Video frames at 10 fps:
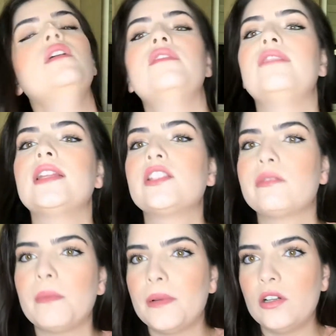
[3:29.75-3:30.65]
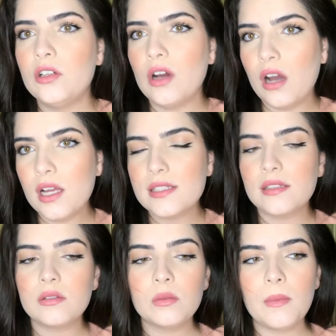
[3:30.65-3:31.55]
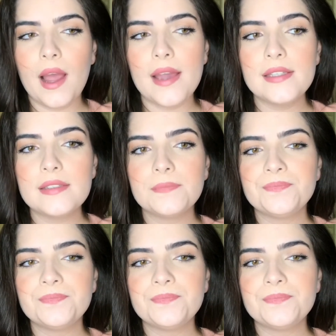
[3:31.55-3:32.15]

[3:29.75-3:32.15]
Vai deixar minha pele oleosa e tudo mais.